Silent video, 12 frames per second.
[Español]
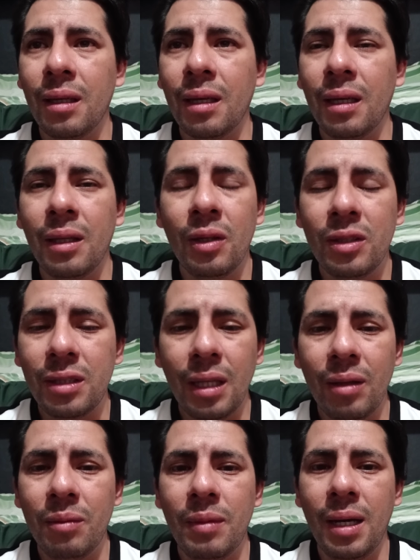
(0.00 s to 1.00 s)
que no he
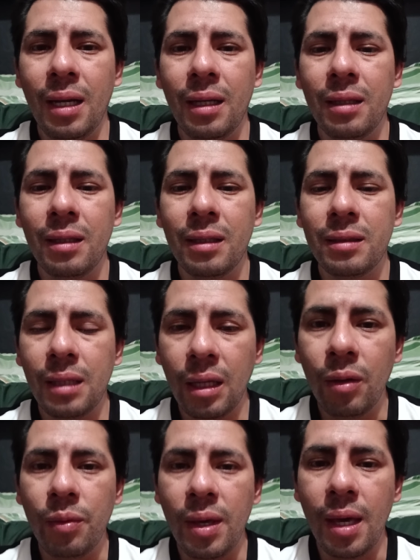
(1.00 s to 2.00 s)
estado mal, que he
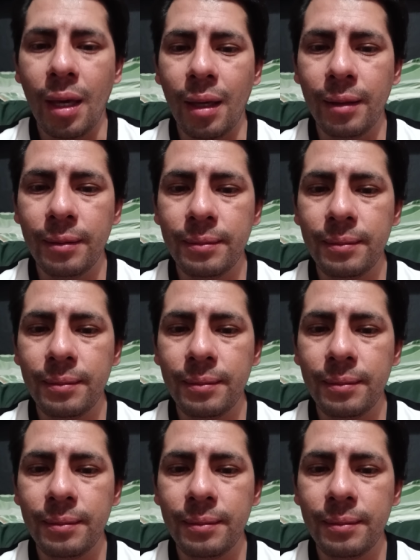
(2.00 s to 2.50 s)
estado bien.